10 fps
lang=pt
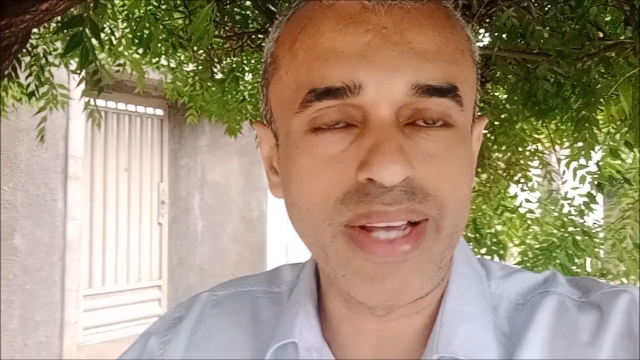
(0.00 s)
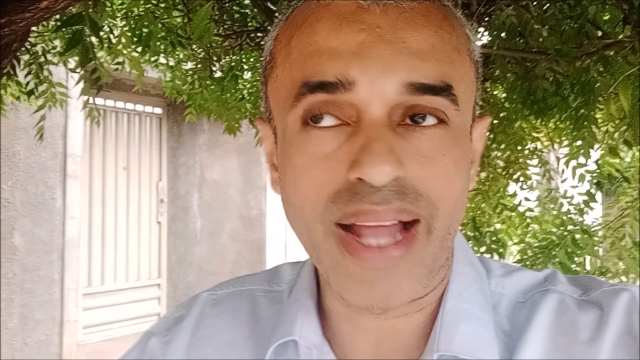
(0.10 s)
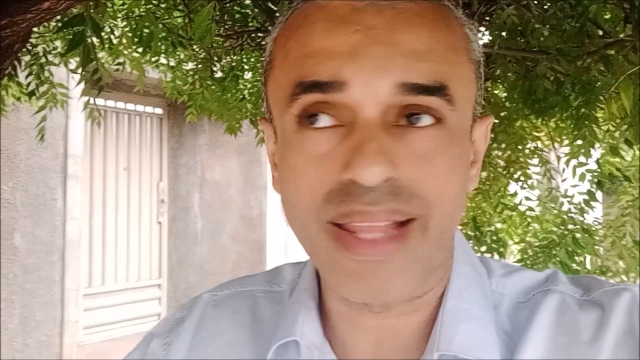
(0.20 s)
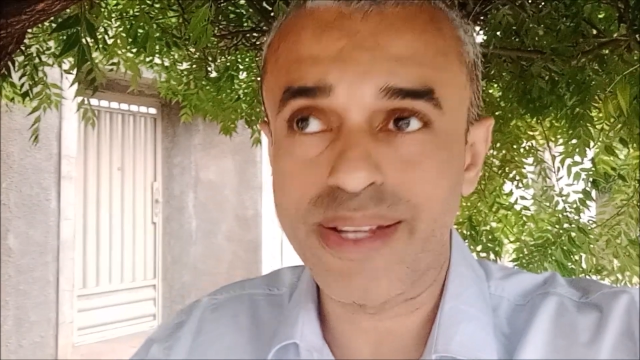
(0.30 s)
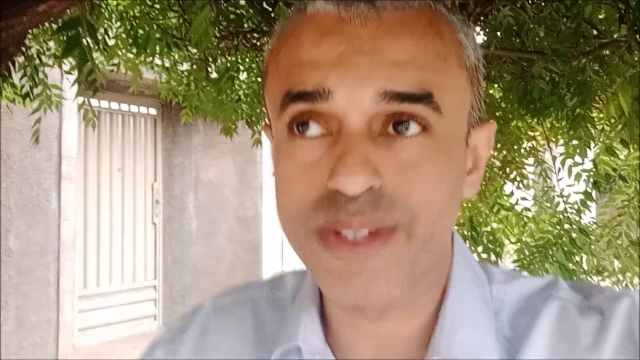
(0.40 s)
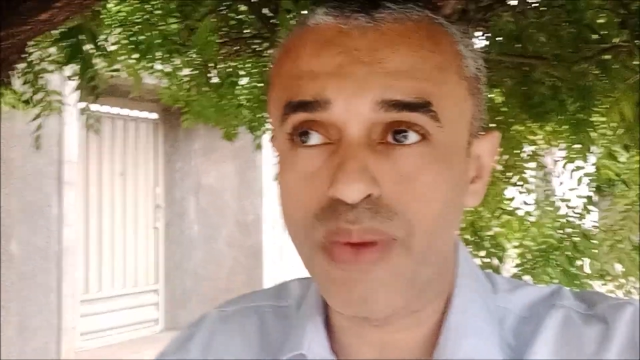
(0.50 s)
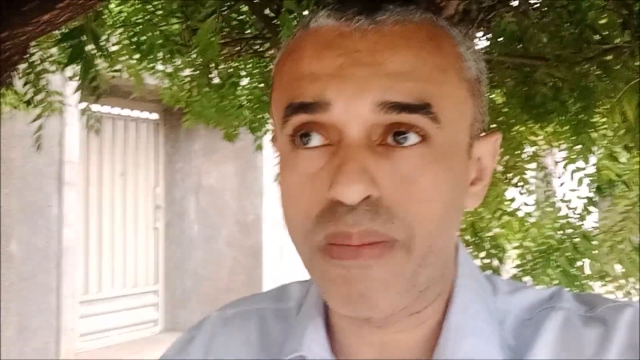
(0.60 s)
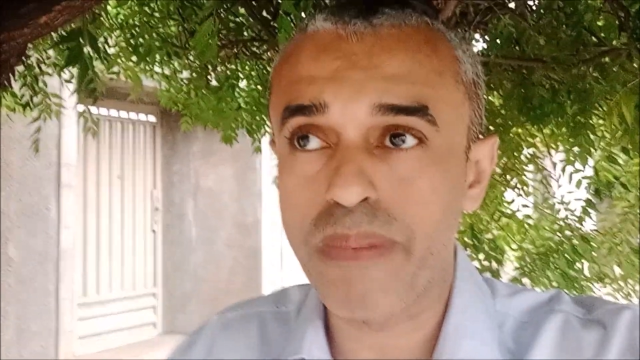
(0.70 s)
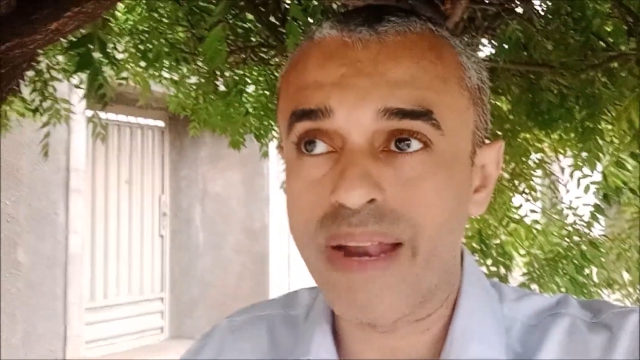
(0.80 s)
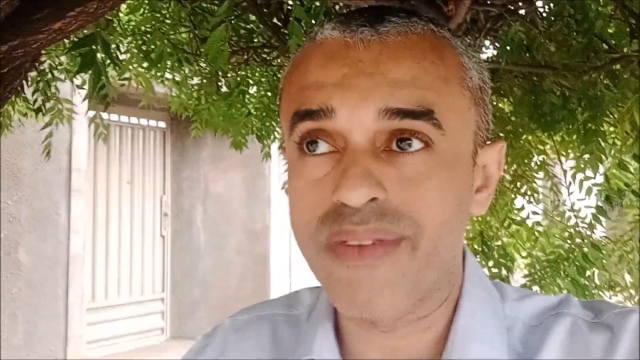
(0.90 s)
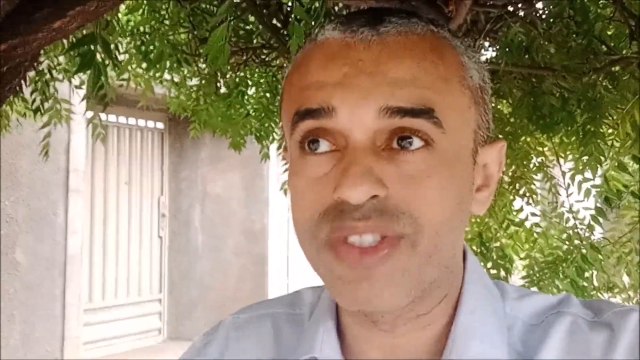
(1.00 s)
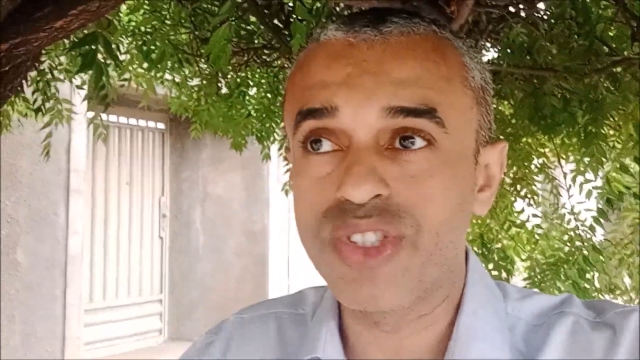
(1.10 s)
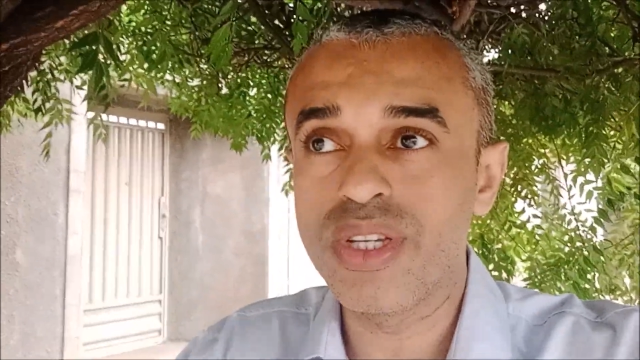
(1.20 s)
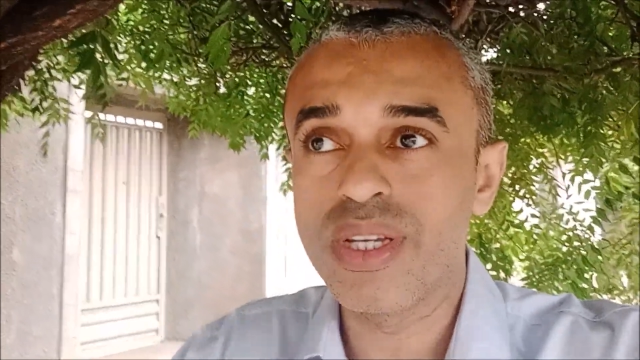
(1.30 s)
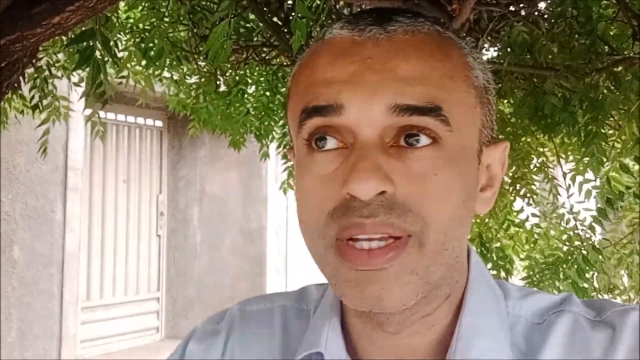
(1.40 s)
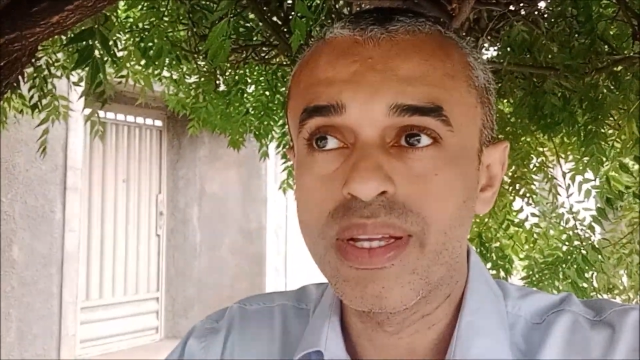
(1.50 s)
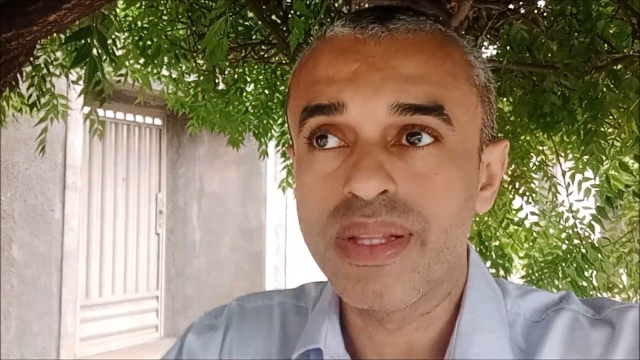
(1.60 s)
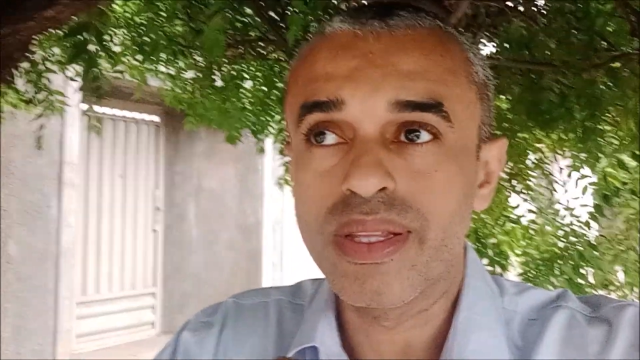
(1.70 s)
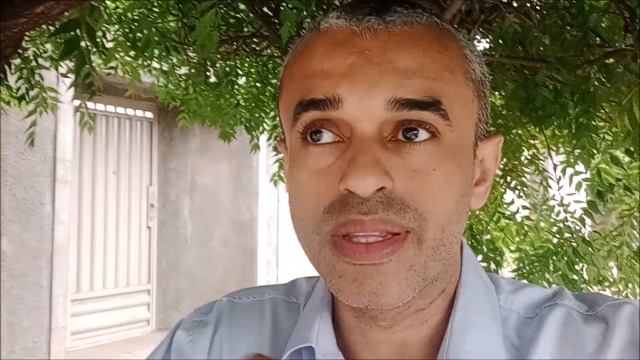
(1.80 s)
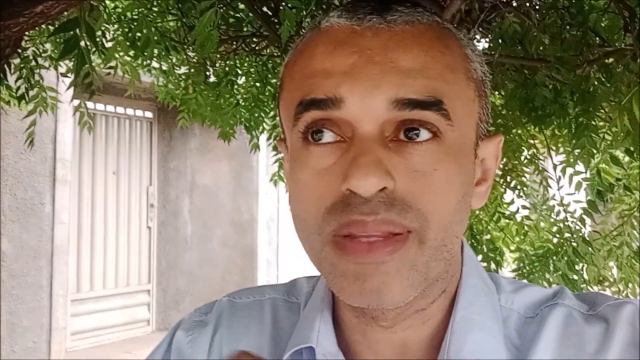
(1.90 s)
trazendo uma palavra de
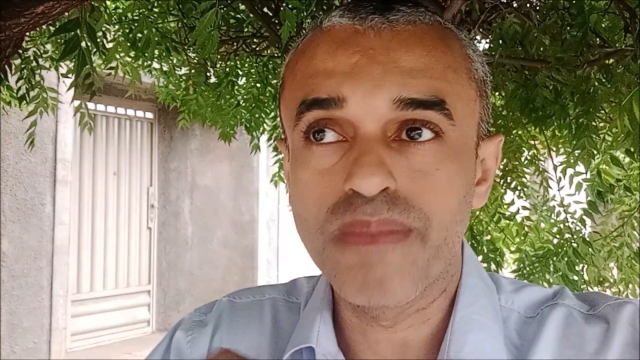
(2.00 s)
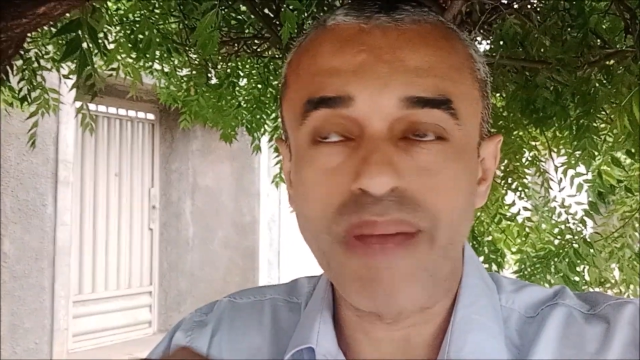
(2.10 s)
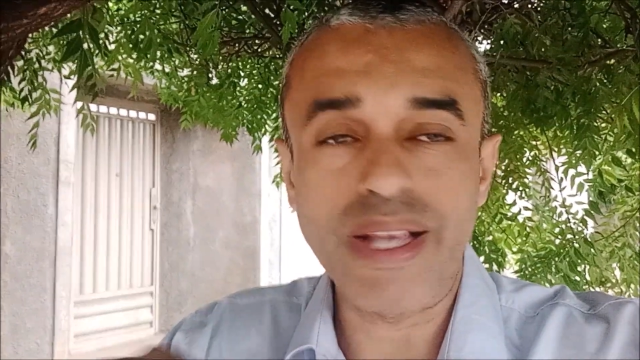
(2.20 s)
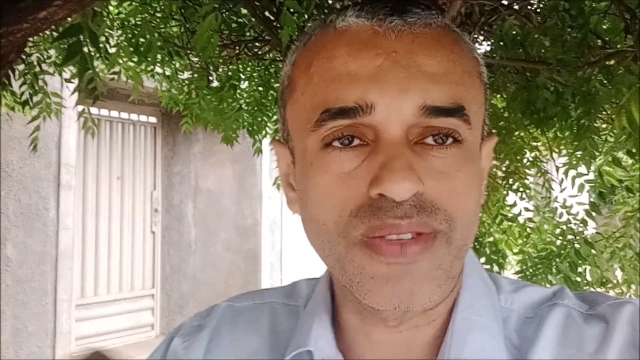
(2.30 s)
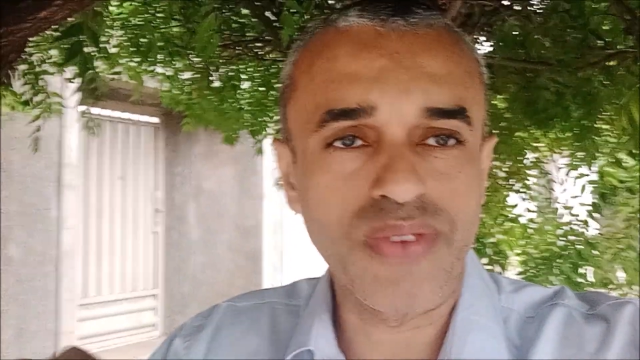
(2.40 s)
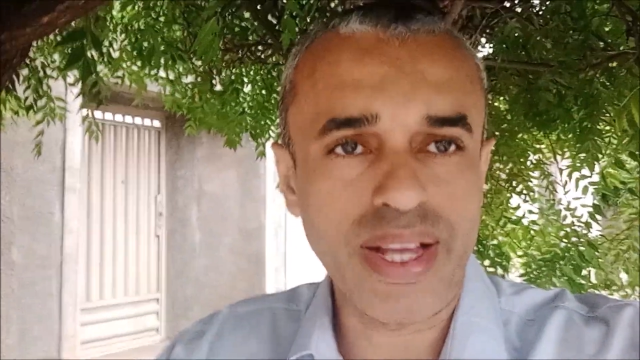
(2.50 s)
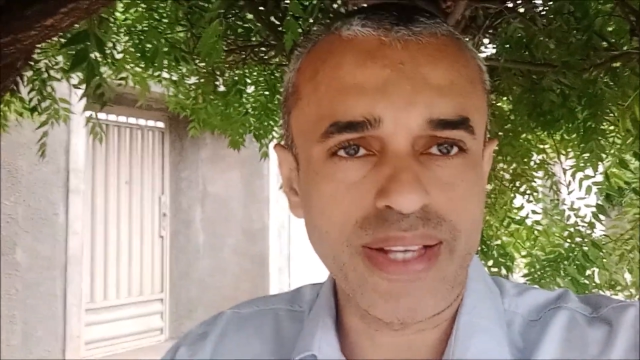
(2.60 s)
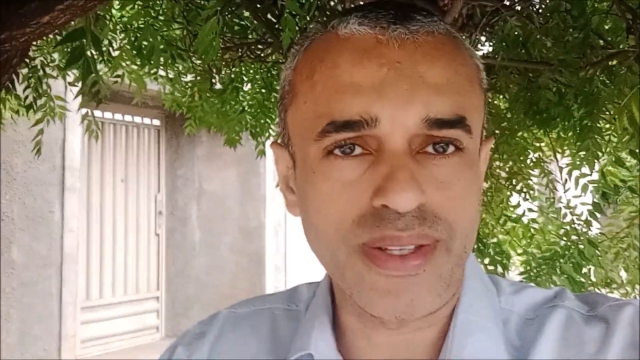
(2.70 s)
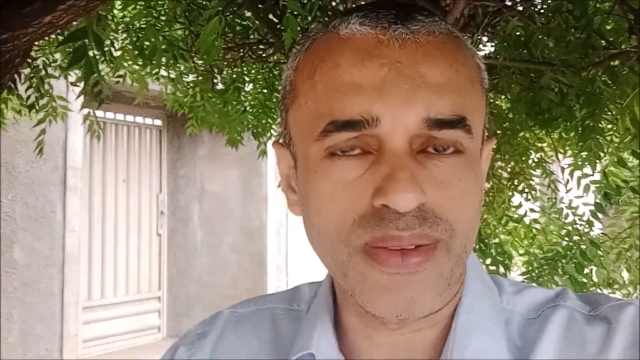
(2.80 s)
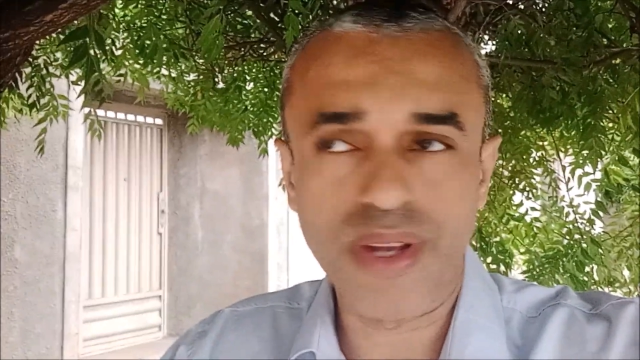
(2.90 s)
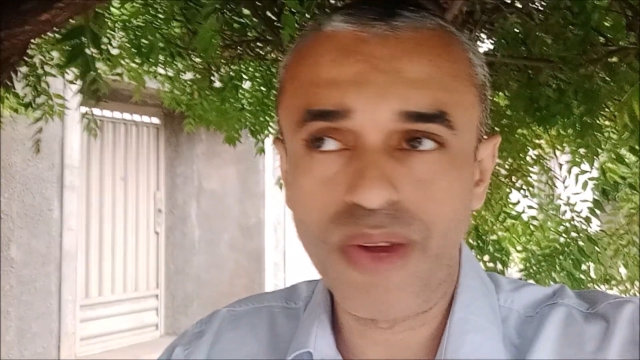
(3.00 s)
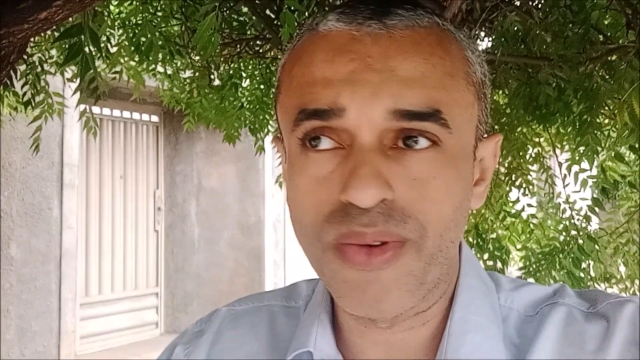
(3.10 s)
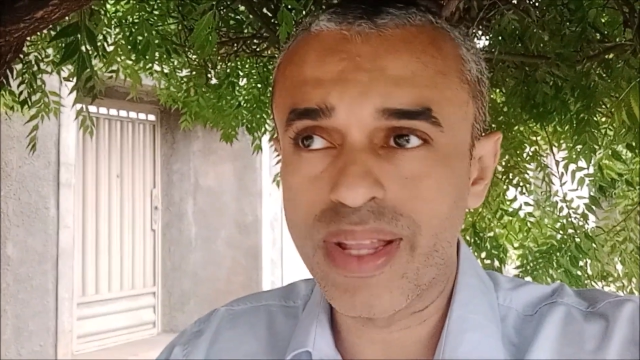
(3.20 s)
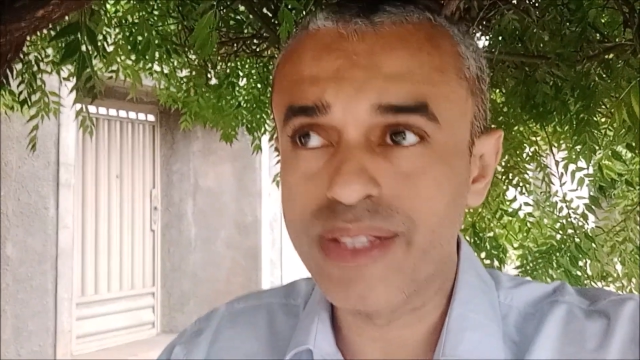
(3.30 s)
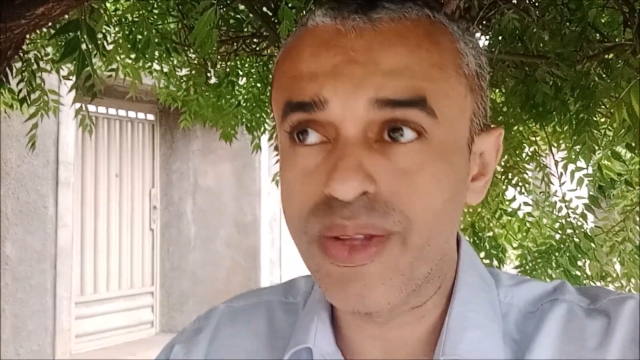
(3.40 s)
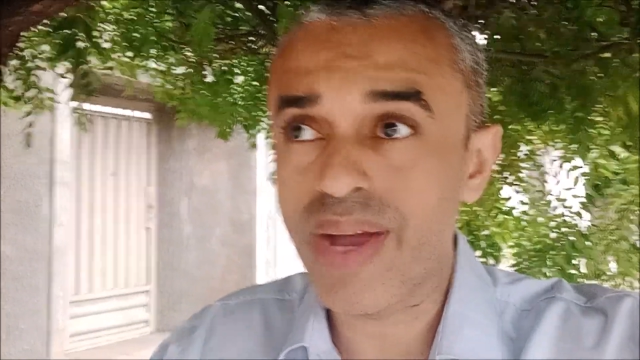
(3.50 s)
pacificação, tranquilidade, não aquela